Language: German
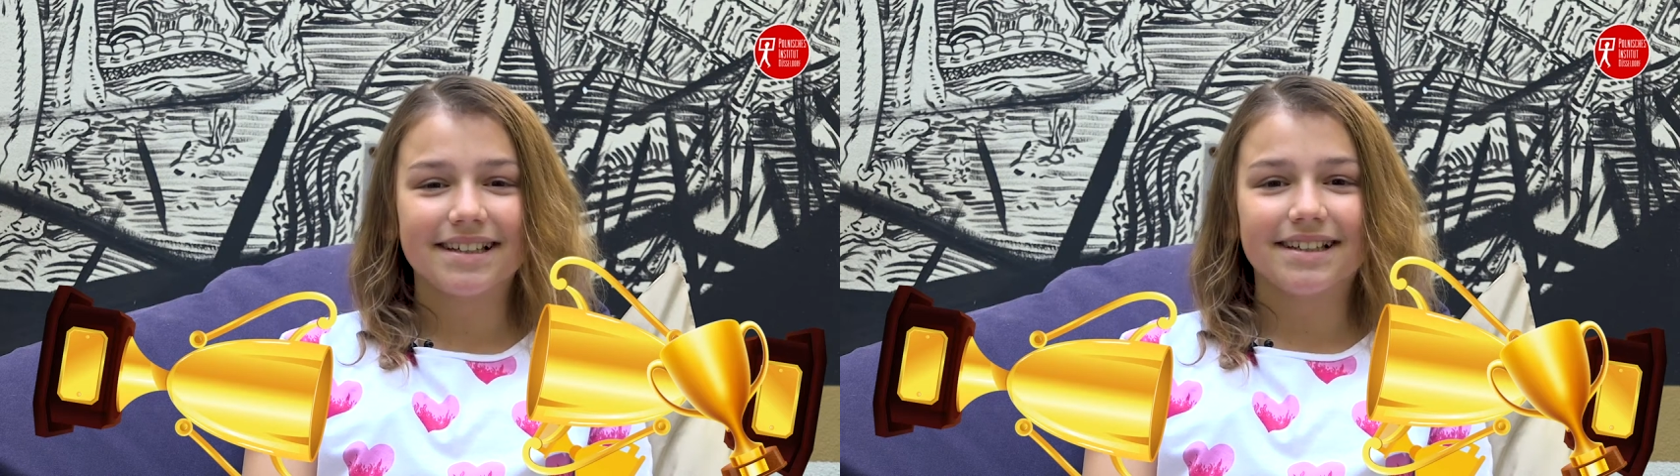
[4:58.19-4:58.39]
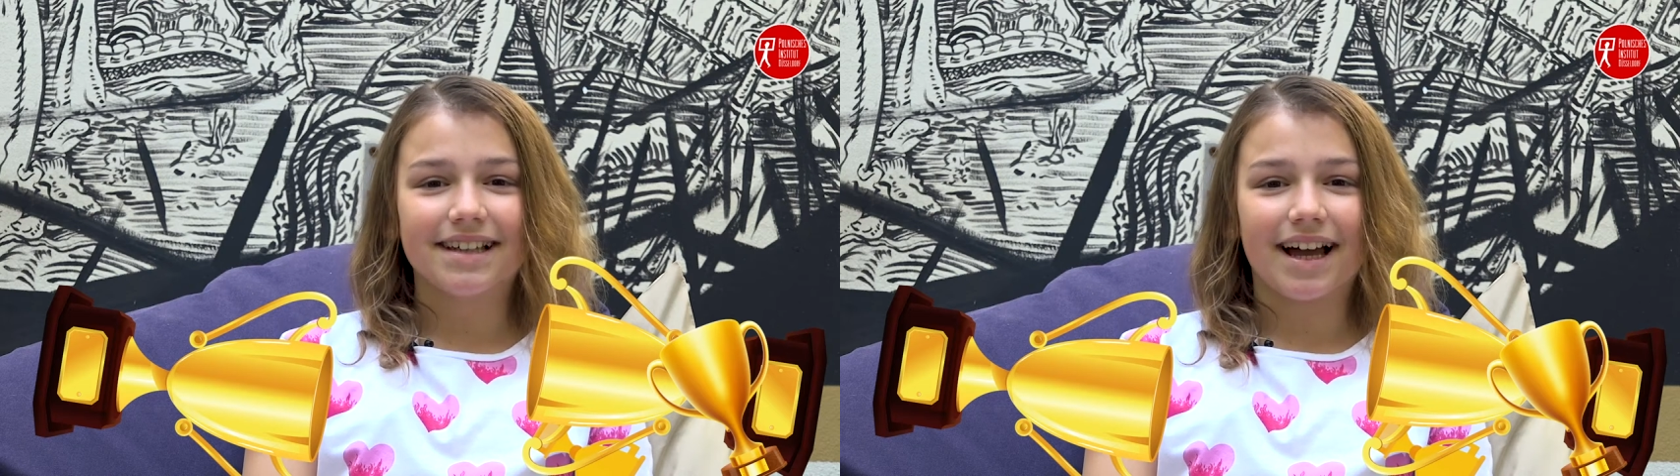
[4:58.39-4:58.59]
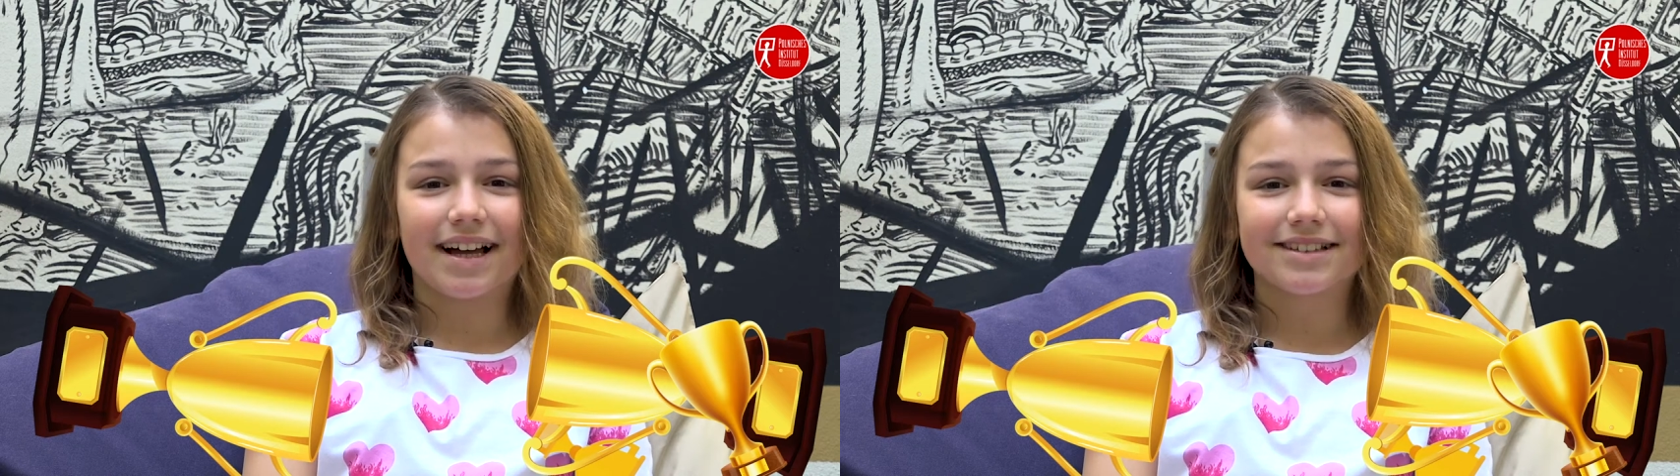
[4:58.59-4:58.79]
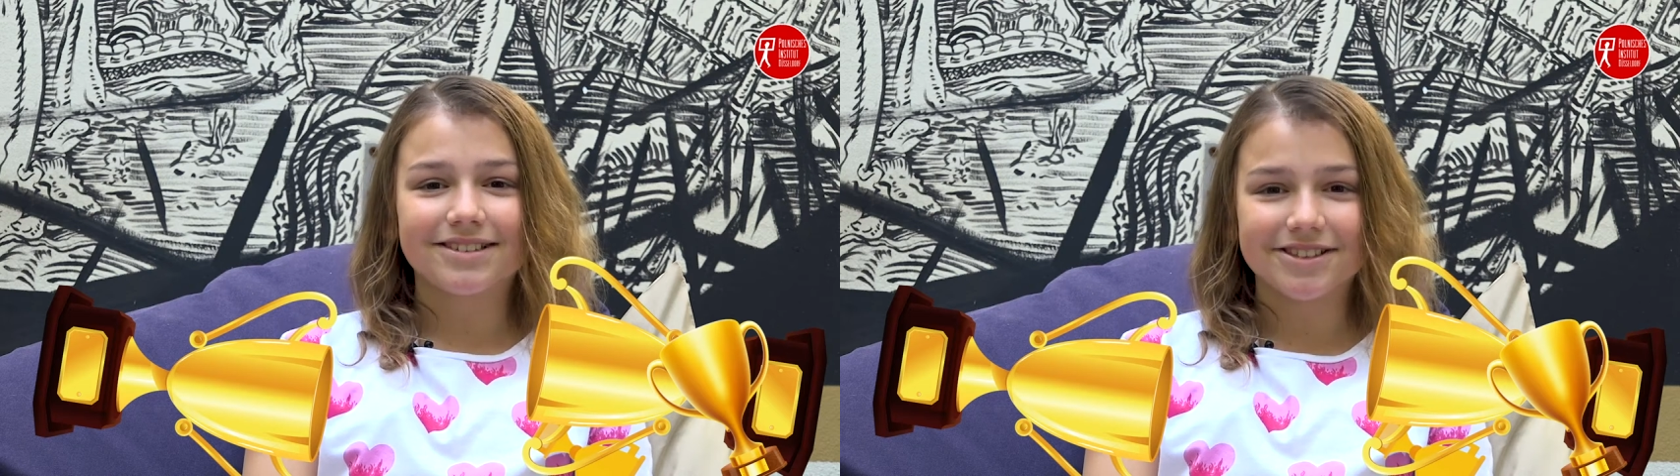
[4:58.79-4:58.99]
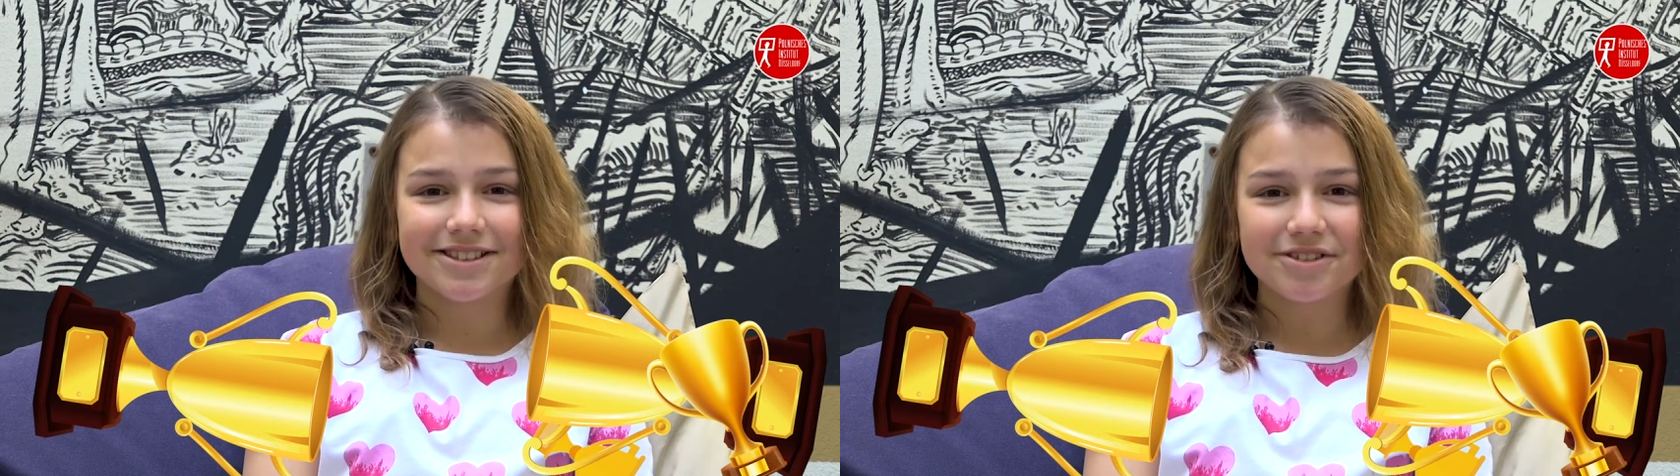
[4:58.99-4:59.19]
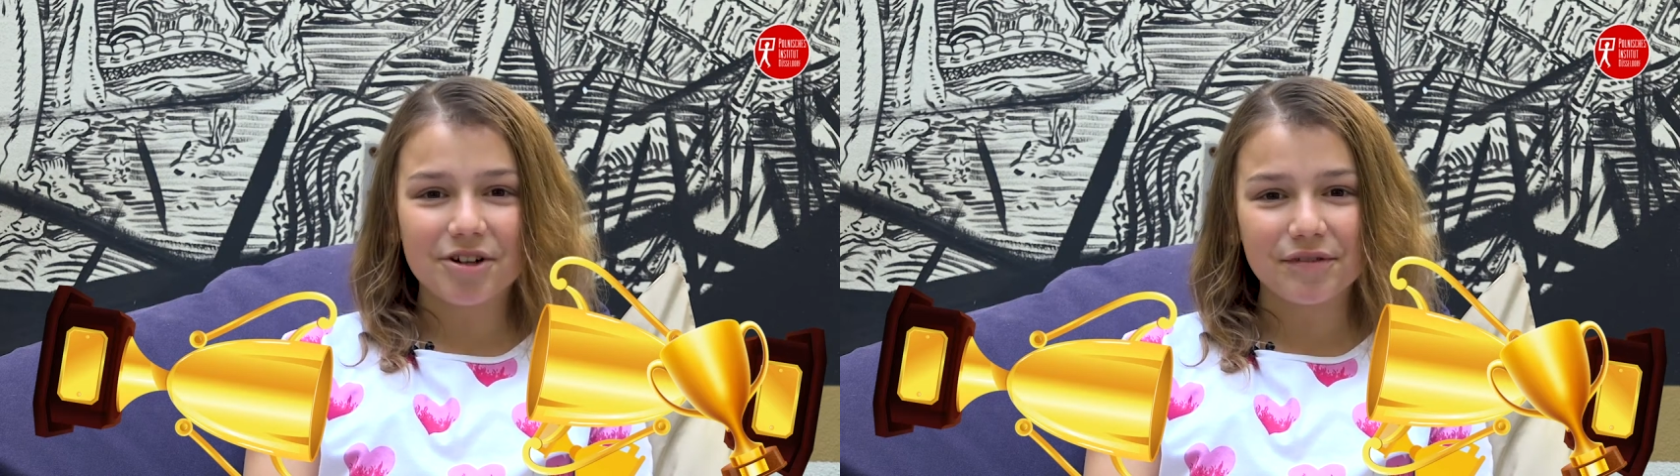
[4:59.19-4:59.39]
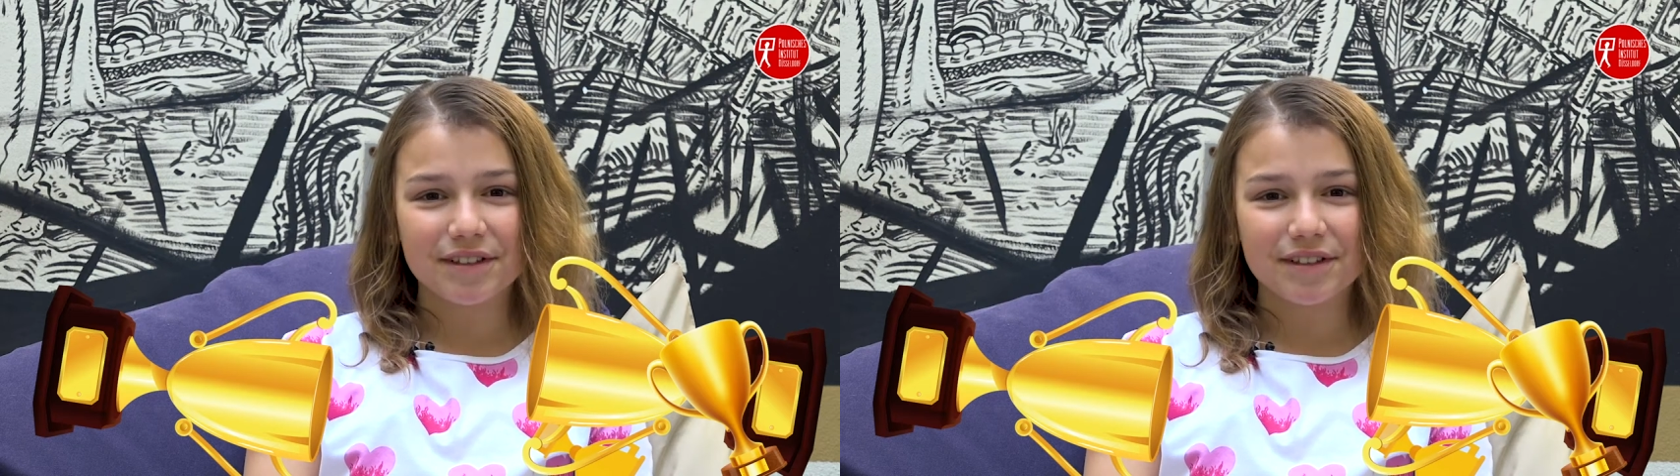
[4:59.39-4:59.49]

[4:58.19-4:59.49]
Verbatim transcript: nach Düsseldorf,